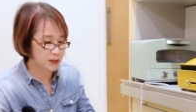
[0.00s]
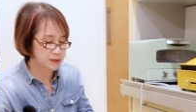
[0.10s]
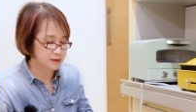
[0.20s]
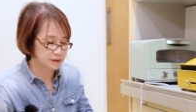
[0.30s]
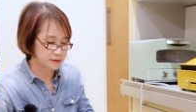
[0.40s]
ま
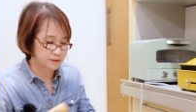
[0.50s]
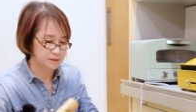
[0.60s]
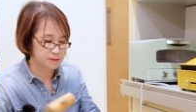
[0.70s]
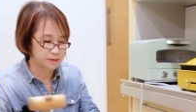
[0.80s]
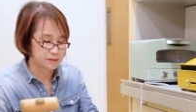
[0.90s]
す。
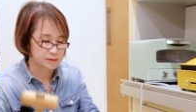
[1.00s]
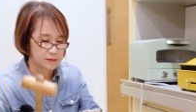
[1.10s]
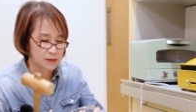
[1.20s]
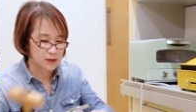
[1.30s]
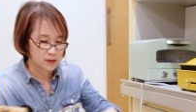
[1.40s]

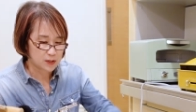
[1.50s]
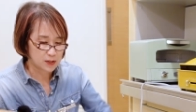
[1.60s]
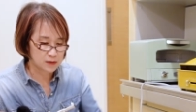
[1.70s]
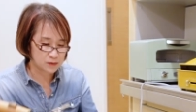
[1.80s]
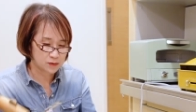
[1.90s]

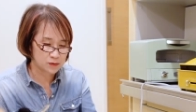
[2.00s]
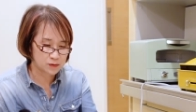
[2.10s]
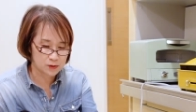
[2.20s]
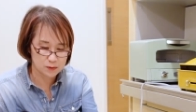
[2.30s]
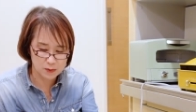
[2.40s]
外す
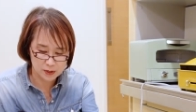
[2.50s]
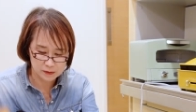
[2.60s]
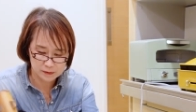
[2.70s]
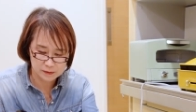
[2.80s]
時は